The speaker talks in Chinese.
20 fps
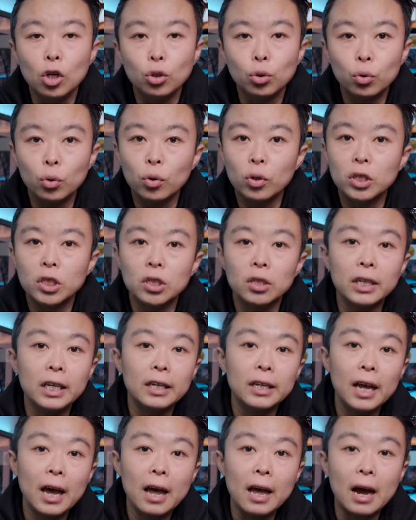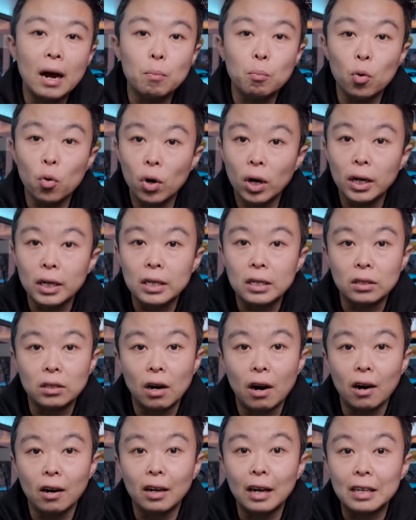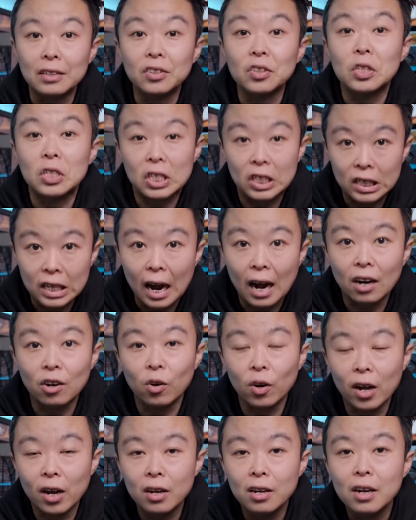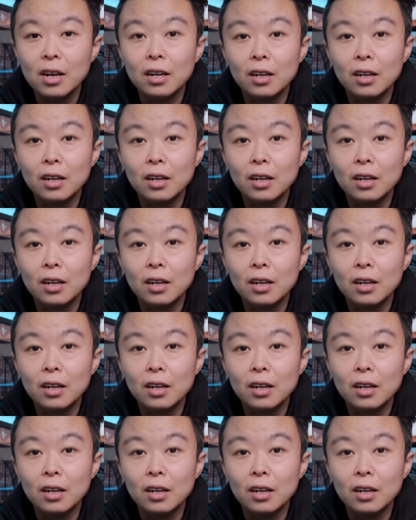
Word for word: 去实体店啊摸了一下，给自己吓着了，